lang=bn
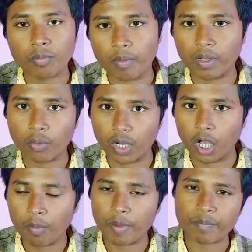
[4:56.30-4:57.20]
কিন্তু ব্যবহার
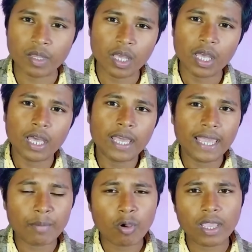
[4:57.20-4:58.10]
করা হবে
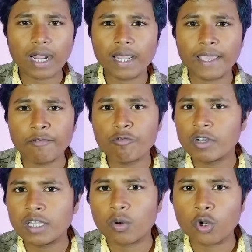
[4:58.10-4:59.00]
এবং এখানে এই
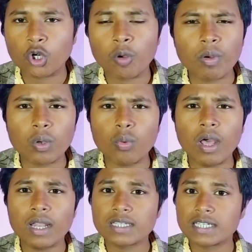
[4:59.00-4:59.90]
ফোনটিতে কোনো রকম
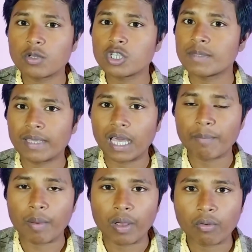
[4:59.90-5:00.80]
ডুয়াল স্টিরিও
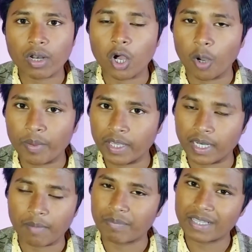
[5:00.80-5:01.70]
স্পিকার ব্যবহার করা হবে
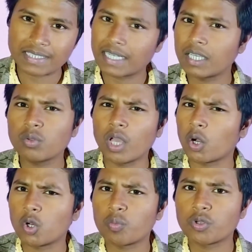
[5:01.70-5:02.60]
কি না সেটা কিন্তু
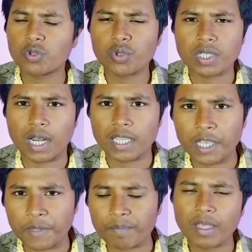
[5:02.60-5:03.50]
এখনও পর্যন্ত জানা
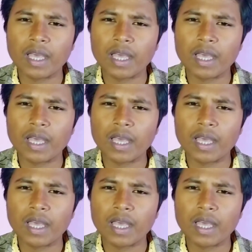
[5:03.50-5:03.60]
যায়নি